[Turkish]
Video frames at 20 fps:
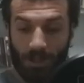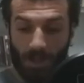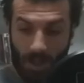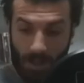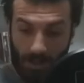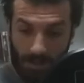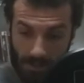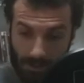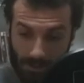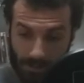
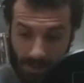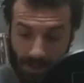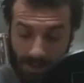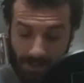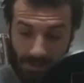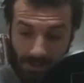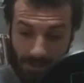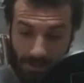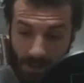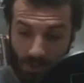
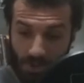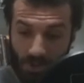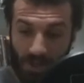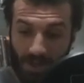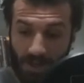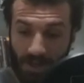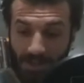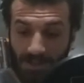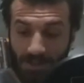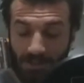karasından
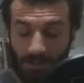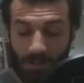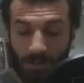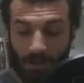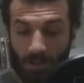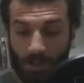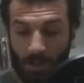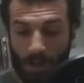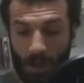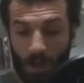seçerek,
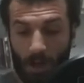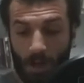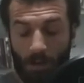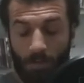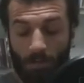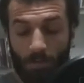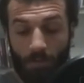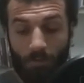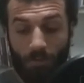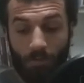
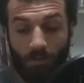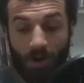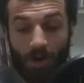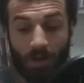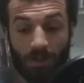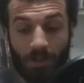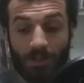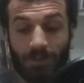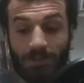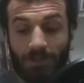
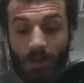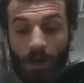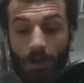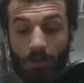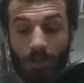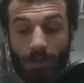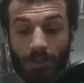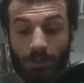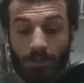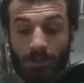varlık
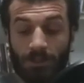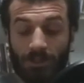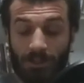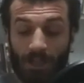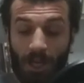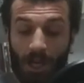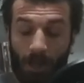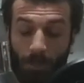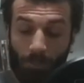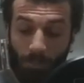dağlarını
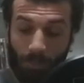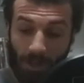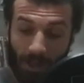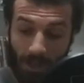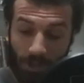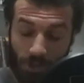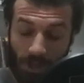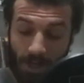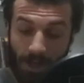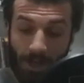delip
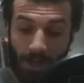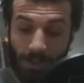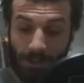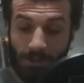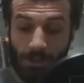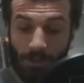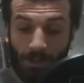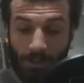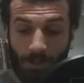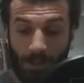
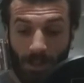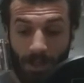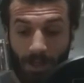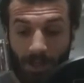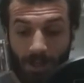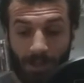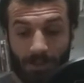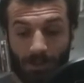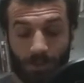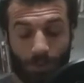geçerek,
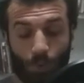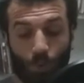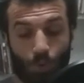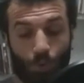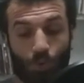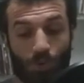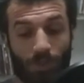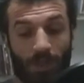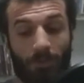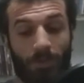
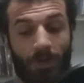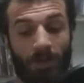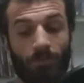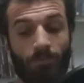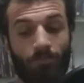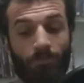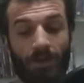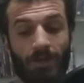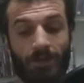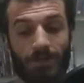düzde ben
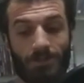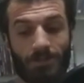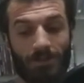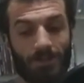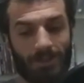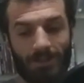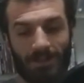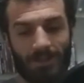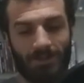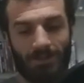bir
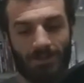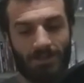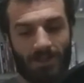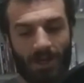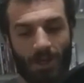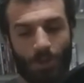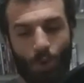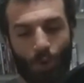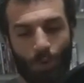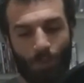
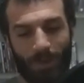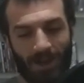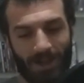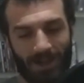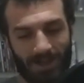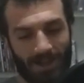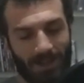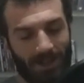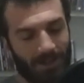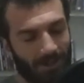insan olmaya
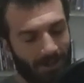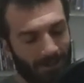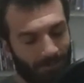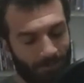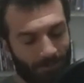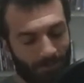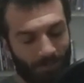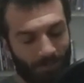geldim.